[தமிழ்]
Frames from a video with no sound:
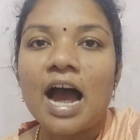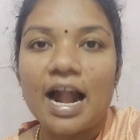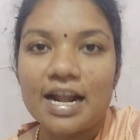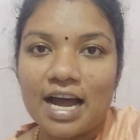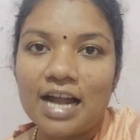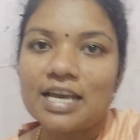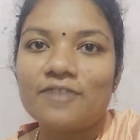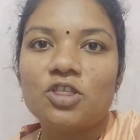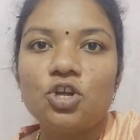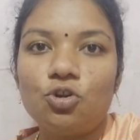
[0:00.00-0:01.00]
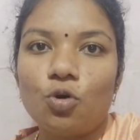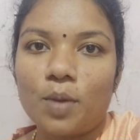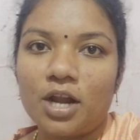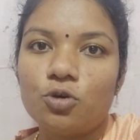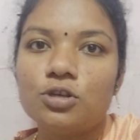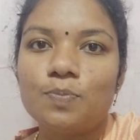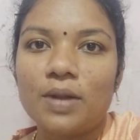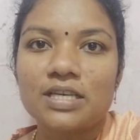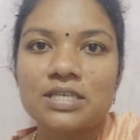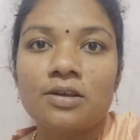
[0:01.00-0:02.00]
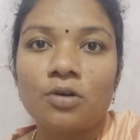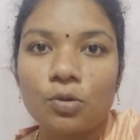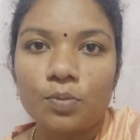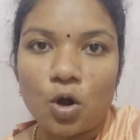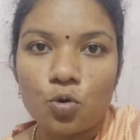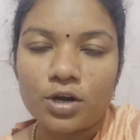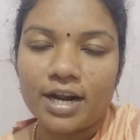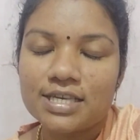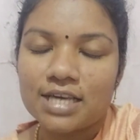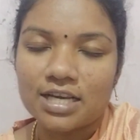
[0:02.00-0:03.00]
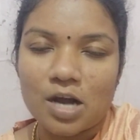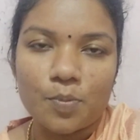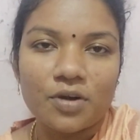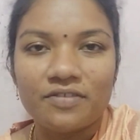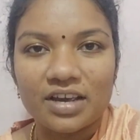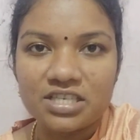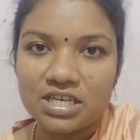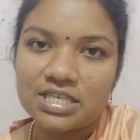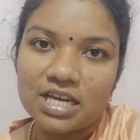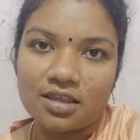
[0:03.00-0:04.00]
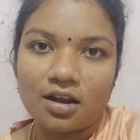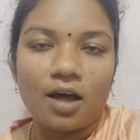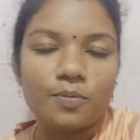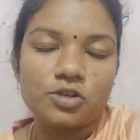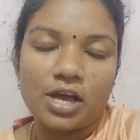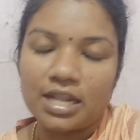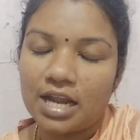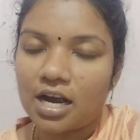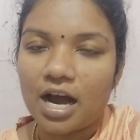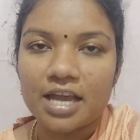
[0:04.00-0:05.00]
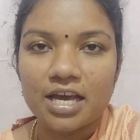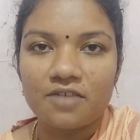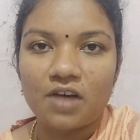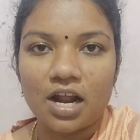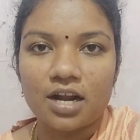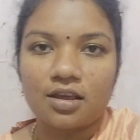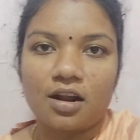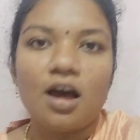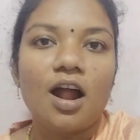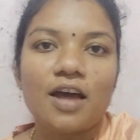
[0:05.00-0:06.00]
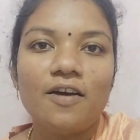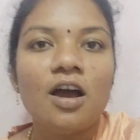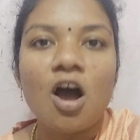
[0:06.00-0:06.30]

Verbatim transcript: அண்ட் நாளைக்கு வந்து டொமேட்டோஸ் ப்ளஸ் ப்ரௌன் ரைஸ் அதுக்கப்புறம் வெஜ்ஜீஸ் எடுத்துக்கலாம் ஸோ என்ன காய்கறி வேணால் எடுத்துக்கலாம் ஆனால்